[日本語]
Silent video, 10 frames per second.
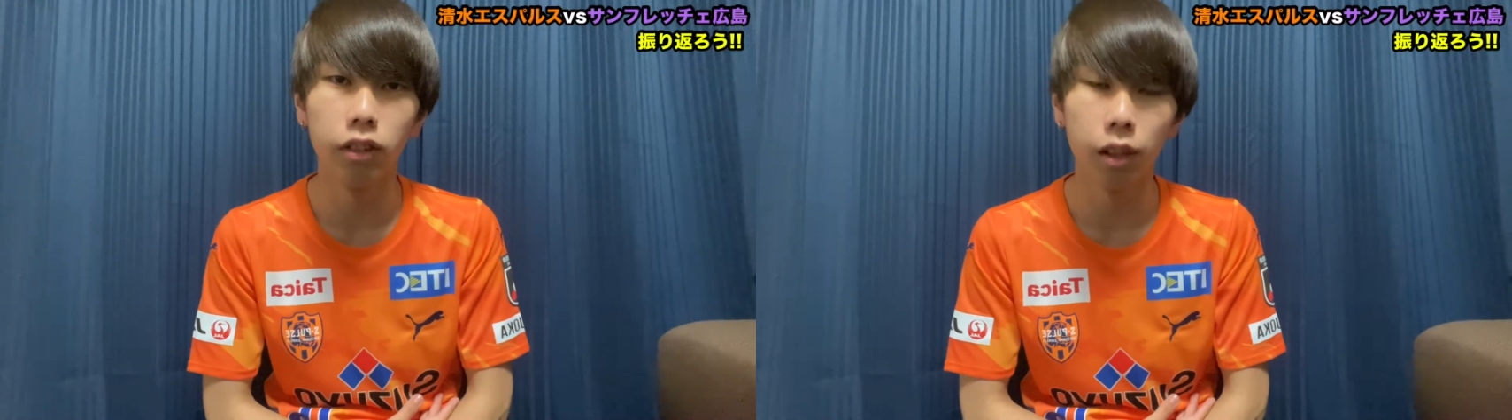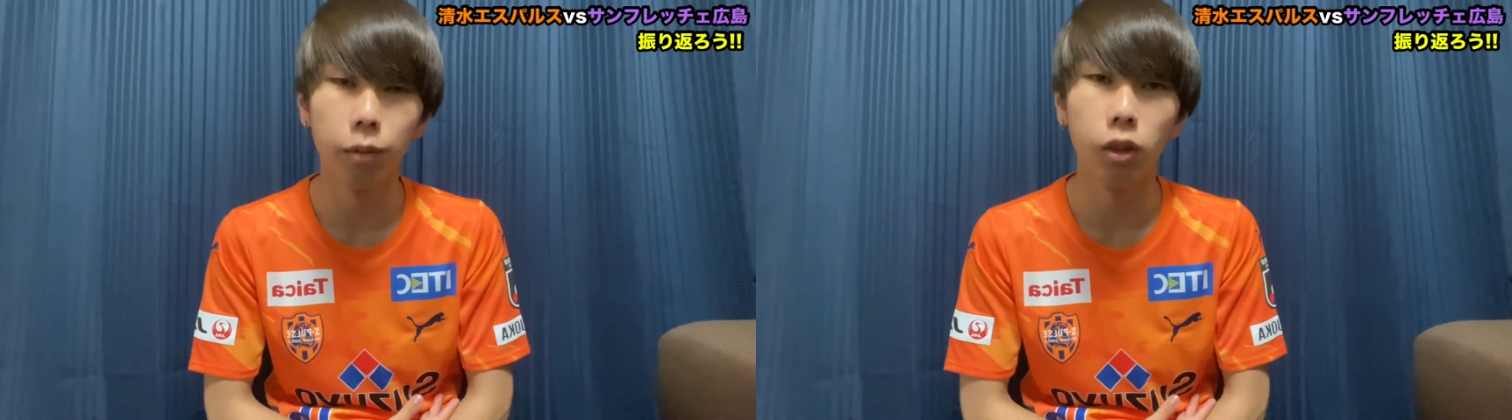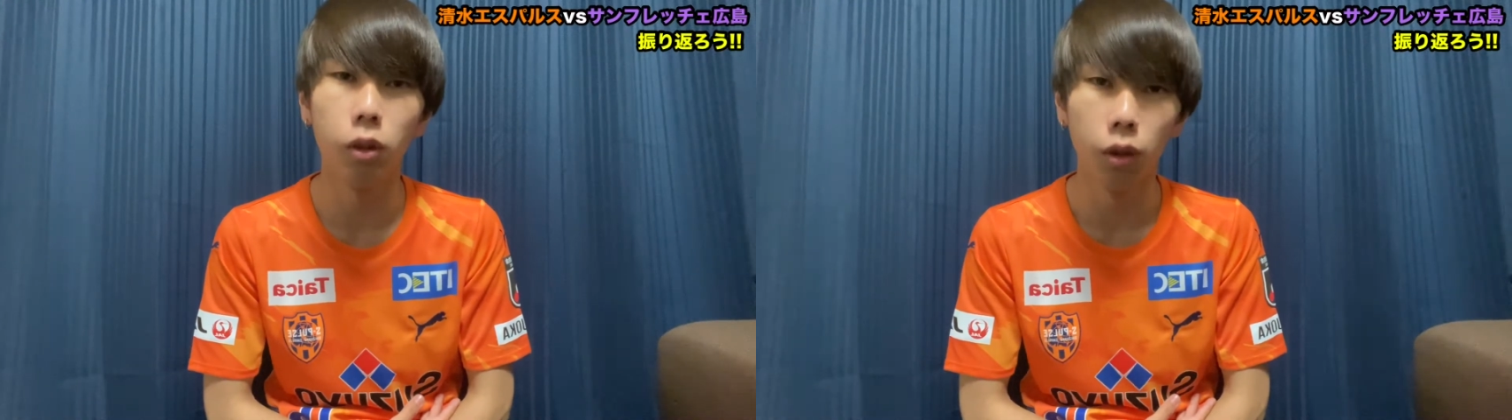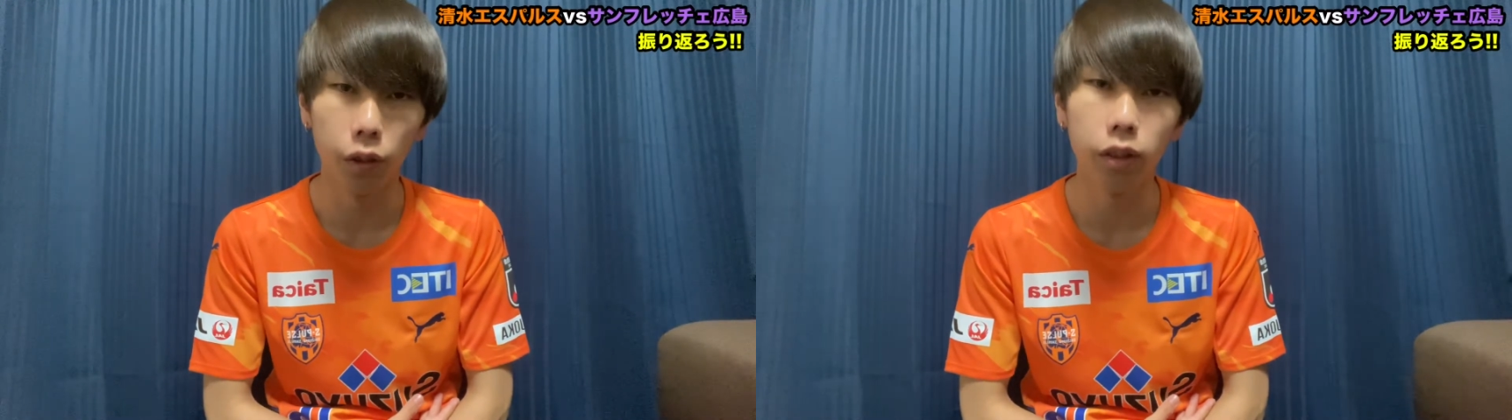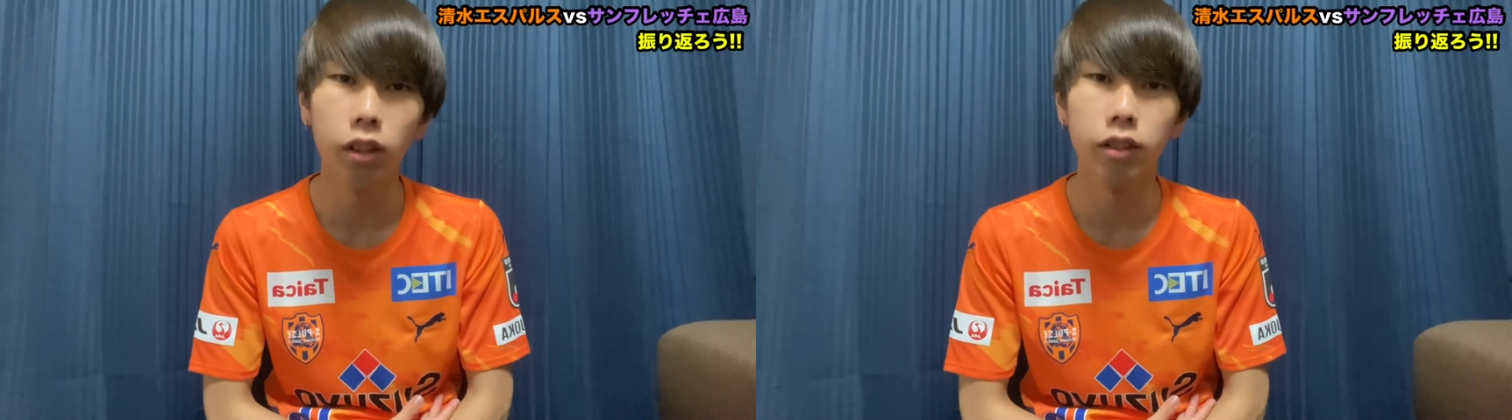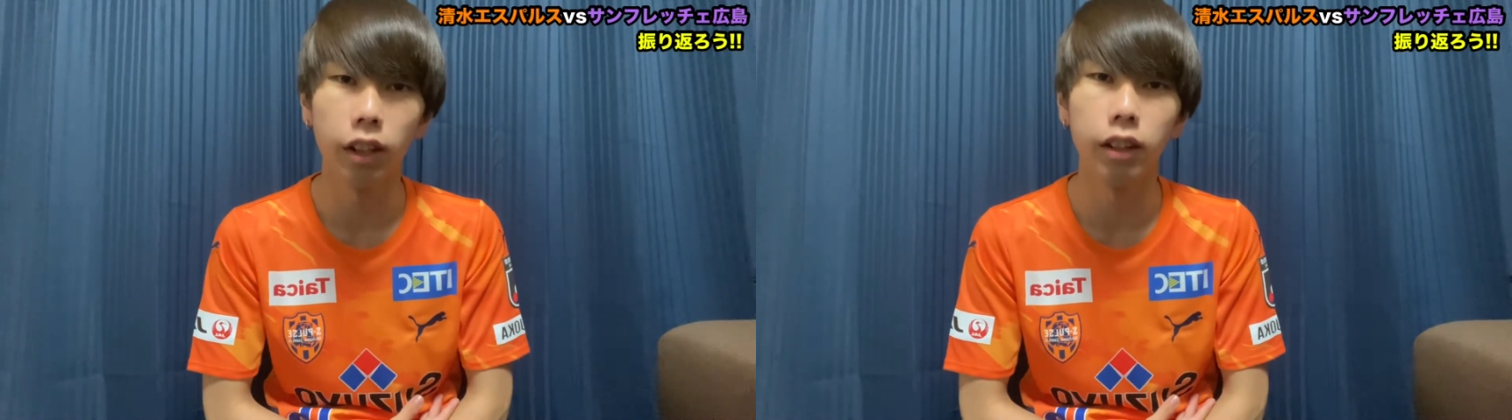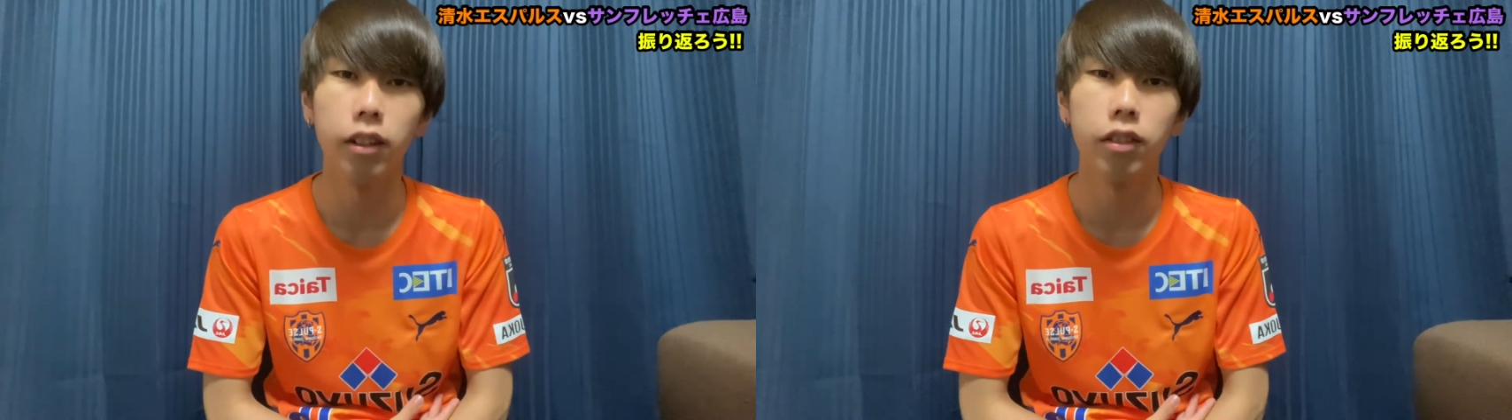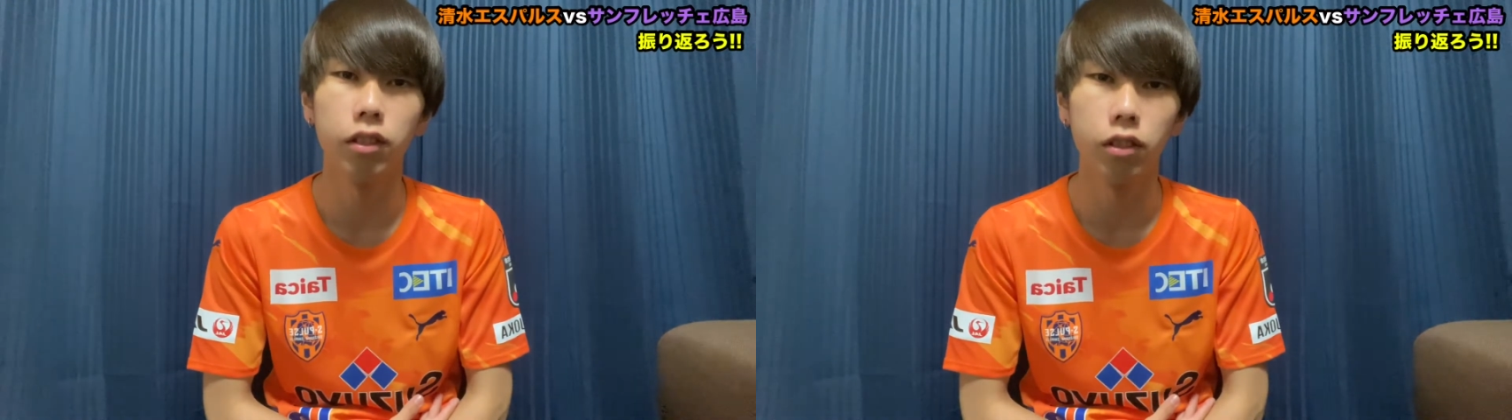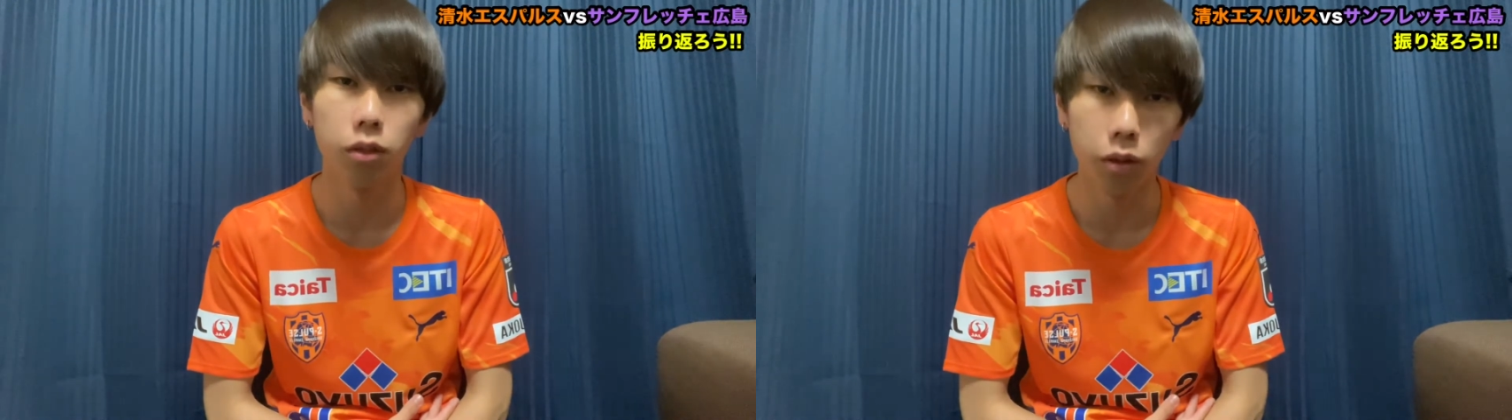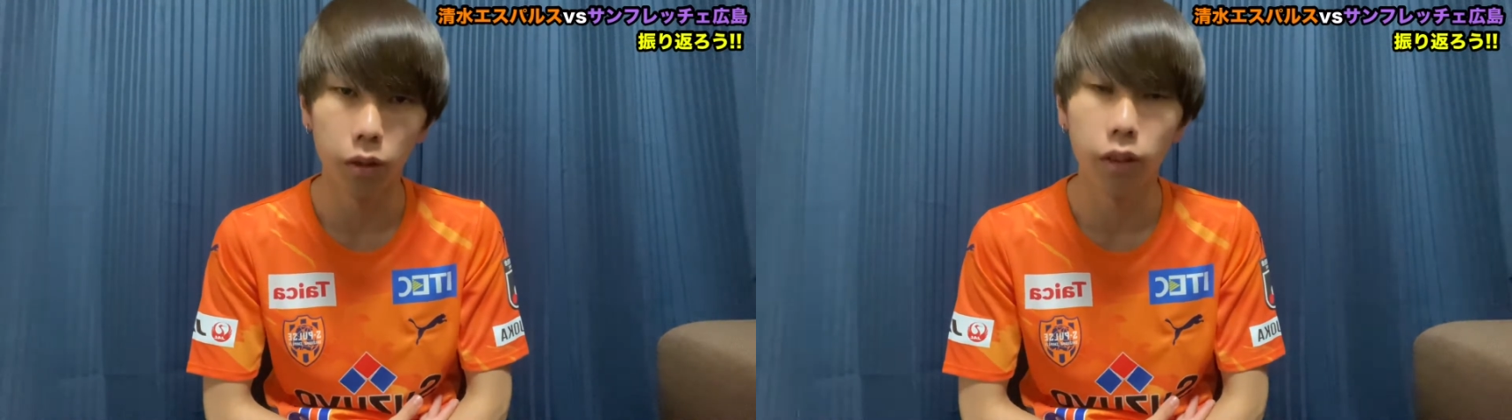しかもゴール、サンタナ選手
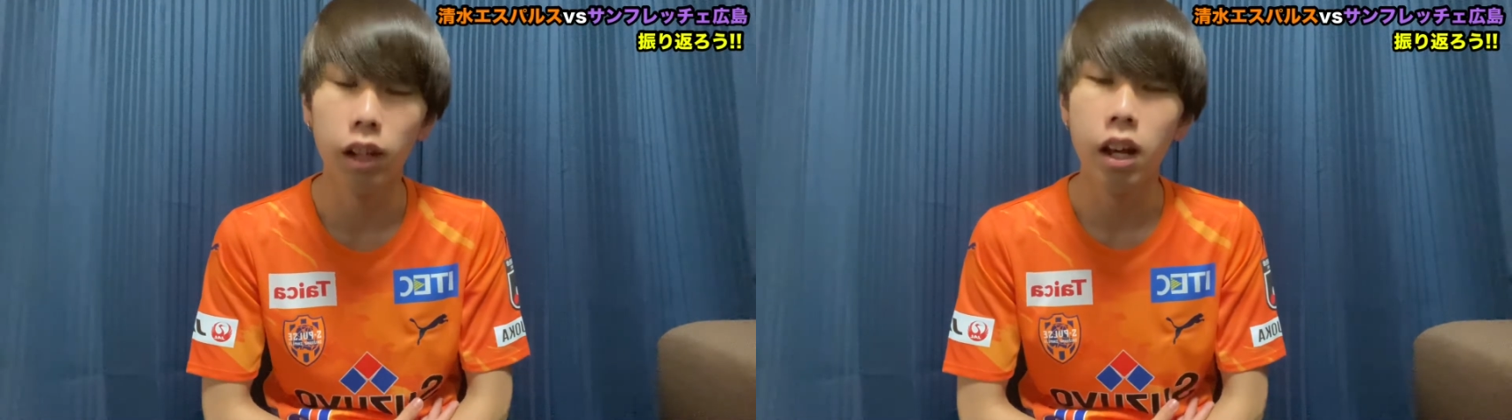のゴール。